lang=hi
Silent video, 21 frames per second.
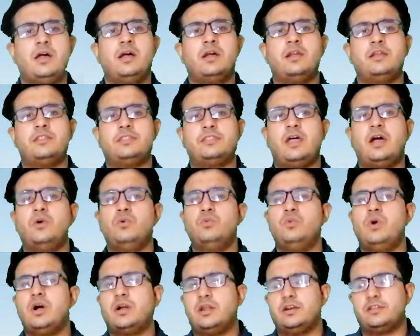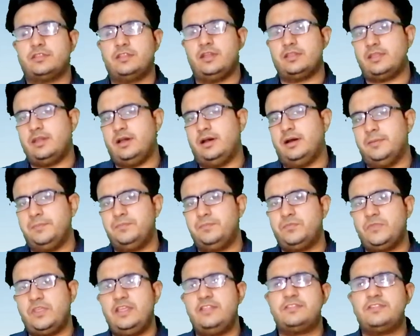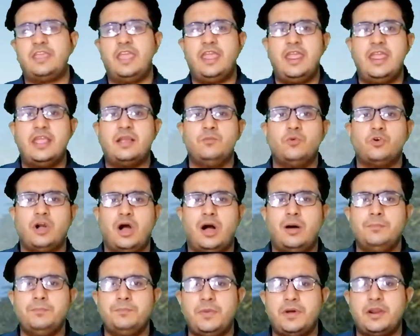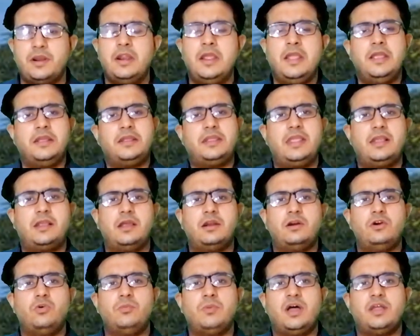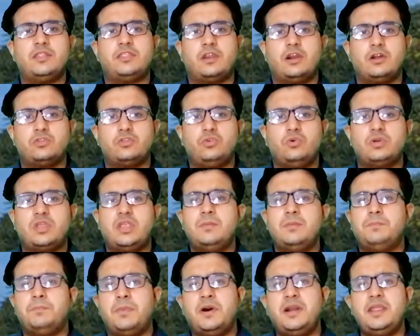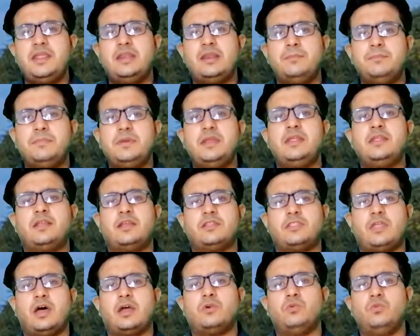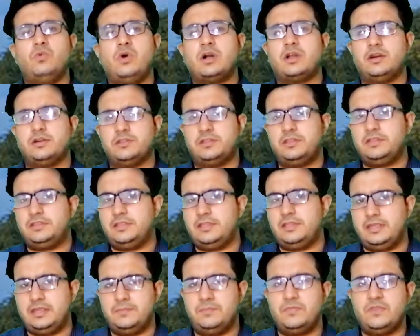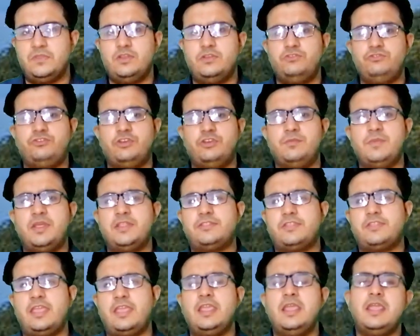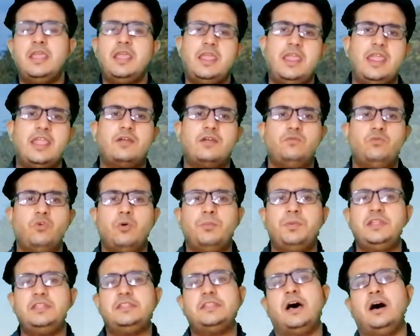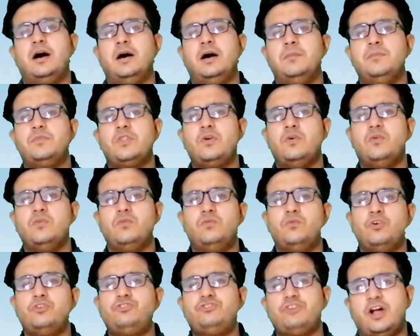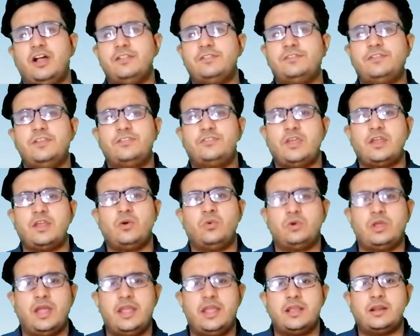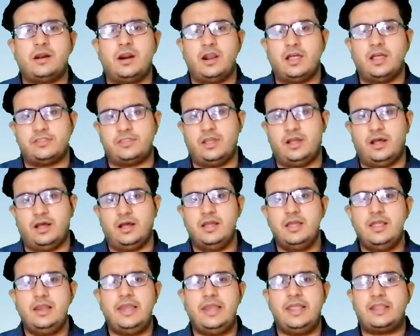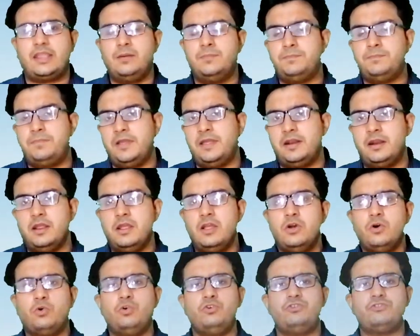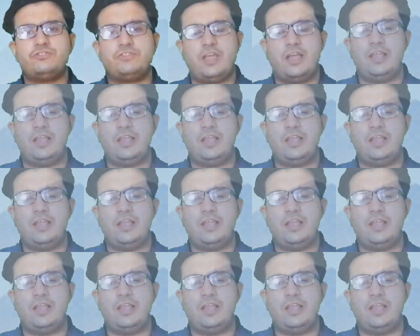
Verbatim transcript: भरा खत्ता हुआ करता था इसके एक मुकाम पर कीकर नुमा दरख्तों की बड़ी लंबी कतार हुआ करती थी जिनमें से एक वो भी था वो शान से सर उठाए खड़ा था लेकिन फिर खुश